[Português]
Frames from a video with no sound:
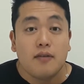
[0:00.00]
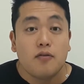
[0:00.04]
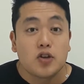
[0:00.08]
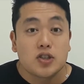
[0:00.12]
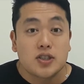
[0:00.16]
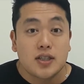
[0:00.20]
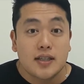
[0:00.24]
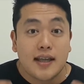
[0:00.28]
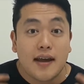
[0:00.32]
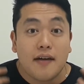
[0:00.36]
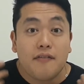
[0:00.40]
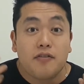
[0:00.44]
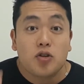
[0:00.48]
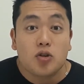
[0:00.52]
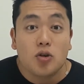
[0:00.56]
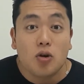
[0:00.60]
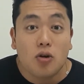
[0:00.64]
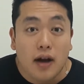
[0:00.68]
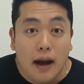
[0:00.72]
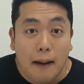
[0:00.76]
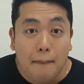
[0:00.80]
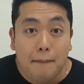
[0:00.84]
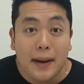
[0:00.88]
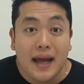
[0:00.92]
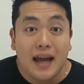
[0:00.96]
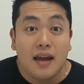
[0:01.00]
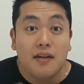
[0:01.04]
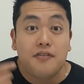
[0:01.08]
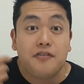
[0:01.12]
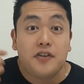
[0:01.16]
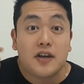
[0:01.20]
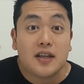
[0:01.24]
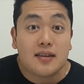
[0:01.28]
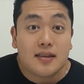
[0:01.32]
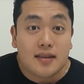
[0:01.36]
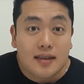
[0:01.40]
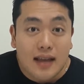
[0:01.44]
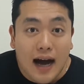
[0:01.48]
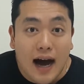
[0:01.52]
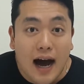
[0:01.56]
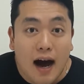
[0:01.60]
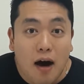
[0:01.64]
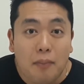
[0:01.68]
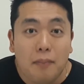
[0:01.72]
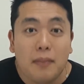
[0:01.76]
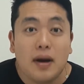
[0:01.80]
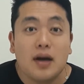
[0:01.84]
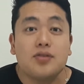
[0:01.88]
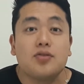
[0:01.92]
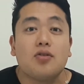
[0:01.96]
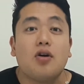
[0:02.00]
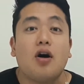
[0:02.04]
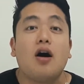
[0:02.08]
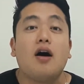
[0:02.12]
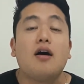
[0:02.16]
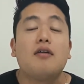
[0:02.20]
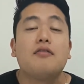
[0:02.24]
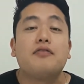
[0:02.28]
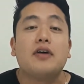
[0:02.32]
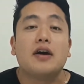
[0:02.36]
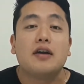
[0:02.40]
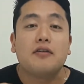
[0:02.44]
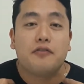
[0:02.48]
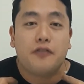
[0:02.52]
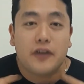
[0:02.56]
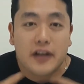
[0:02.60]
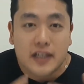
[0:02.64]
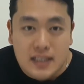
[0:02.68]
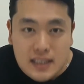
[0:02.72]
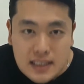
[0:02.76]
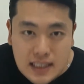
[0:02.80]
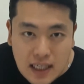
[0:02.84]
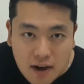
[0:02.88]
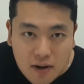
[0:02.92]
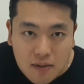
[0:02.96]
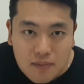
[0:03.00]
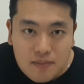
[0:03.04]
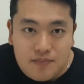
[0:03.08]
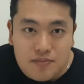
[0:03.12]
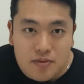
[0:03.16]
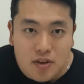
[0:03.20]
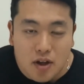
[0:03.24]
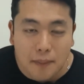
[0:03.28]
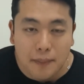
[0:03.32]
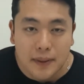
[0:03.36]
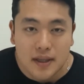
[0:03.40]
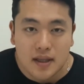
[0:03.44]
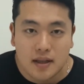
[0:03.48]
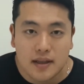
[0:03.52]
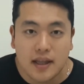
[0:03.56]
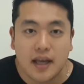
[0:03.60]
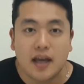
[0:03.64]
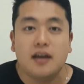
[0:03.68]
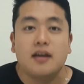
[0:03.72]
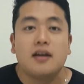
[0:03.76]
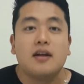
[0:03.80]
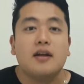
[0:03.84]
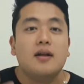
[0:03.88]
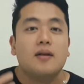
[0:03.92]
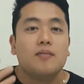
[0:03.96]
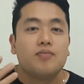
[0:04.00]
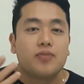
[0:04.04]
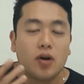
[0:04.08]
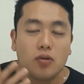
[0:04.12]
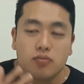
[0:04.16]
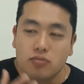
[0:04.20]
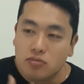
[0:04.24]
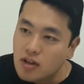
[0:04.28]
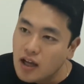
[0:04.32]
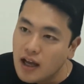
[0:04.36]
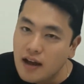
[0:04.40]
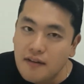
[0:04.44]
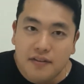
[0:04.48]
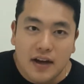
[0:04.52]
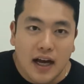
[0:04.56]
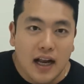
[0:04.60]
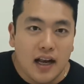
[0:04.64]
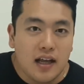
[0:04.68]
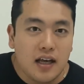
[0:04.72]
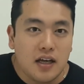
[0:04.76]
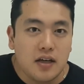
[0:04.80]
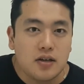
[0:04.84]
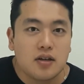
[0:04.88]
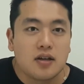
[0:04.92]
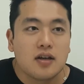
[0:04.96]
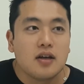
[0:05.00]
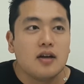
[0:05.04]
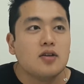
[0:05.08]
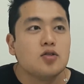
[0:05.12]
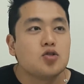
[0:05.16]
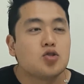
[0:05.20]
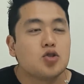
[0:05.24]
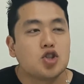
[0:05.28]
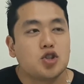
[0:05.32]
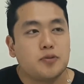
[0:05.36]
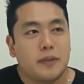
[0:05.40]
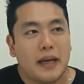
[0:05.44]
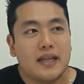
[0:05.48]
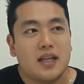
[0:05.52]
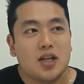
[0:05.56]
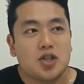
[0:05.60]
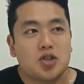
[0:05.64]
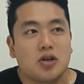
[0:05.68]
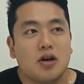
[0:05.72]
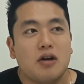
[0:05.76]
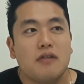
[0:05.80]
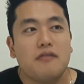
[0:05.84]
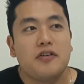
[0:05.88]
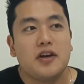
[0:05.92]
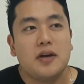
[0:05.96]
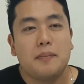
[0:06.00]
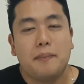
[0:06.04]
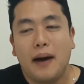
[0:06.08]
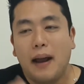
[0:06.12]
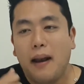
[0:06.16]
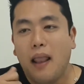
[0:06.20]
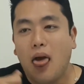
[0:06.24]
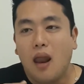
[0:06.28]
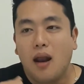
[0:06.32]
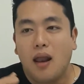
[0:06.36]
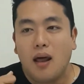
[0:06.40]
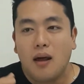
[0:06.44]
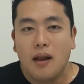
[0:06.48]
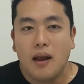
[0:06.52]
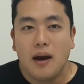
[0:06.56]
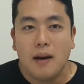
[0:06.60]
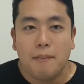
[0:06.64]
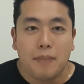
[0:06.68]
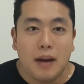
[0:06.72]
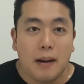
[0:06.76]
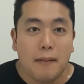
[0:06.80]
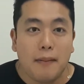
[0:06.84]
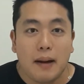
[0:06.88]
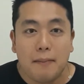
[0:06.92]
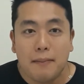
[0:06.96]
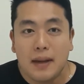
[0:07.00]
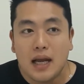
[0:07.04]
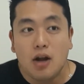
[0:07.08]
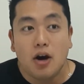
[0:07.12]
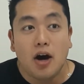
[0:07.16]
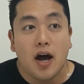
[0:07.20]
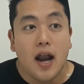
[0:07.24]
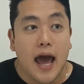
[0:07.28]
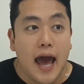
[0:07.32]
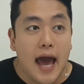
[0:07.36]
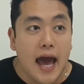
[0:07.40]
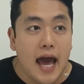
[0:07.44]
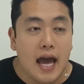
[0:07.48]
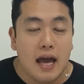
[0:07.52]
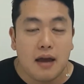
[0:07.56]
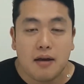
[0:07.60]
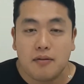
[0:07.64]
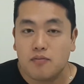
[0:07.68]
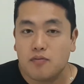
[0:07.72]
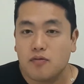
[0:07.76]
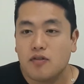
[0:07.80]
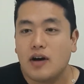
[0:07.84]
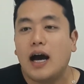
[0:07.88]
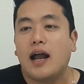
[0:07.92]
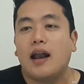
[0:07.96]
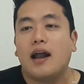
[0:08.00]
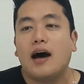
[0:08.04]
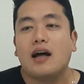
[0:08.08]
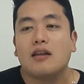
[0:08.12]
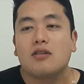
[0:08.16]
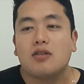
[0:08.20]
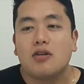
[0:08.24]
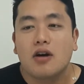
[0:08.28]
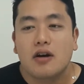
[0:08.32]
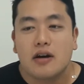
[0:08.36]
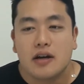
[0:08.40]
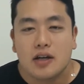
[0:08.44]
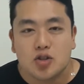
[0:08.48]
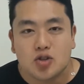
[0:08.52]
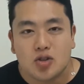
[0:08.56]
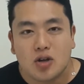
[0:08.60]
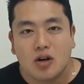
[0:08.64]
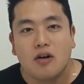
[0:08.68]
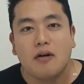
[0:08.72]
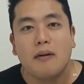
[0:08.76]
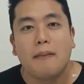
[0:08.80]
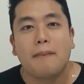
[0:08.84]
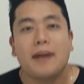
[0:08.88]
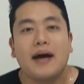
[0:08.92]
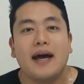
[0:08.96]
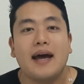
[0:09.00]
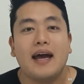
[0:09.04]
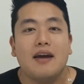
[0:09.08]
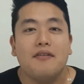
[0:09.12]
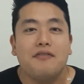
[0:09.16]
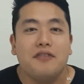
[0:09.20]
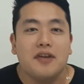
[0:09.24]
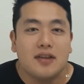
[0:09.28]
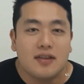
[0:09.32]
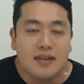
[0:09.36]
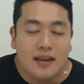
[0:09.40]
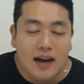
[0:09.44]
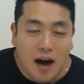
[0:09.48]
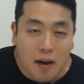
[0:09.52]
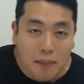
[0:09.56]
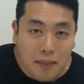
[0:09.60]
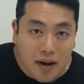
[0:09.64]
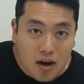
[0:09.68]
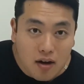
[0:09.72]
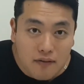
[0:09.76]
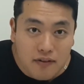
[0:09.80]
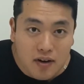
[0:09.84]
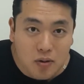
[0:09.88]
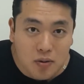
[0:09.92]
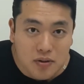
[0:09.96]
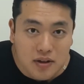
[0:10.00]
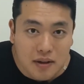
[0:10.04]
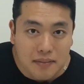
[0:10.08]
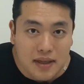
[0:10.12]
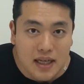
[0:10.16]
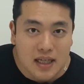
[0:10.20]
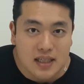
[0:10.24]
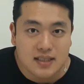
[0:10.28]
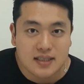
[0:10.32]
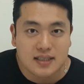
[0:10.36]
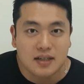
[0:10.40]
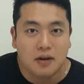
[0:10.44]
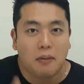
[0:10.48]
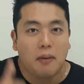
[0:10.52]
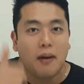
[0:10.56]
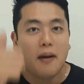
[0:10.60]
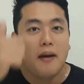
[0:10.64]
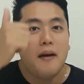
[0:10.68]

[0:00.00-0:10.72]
Você deve trocar para evitar uma nova infecção. Deu para entender? Então teve ali, suspeita de Covid, blá, blá, blá, melhorei. Vai lá, troca a escova para evitar uma nova contaminação.